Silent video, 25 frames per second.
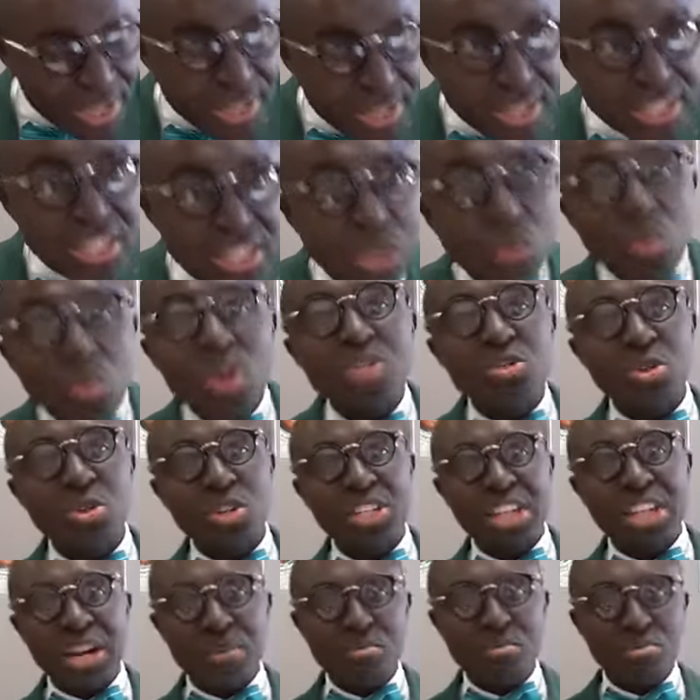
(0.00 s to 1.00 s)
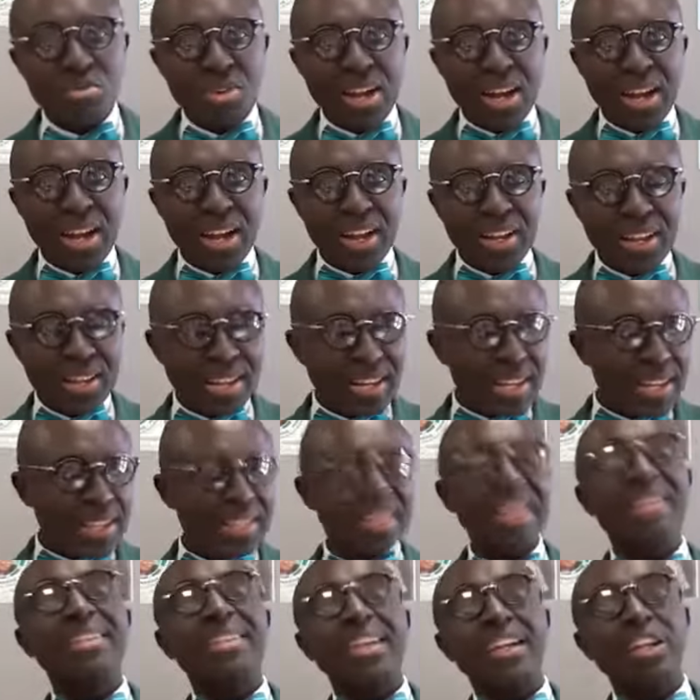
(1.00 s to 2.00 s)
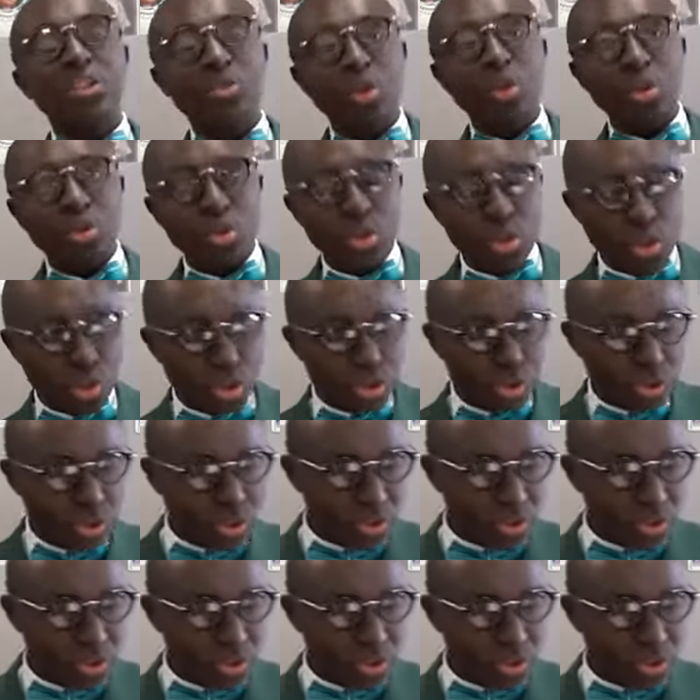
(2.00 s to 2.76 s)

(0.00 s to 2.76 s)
C'est quoi ce diambu-là qui les droit au cœur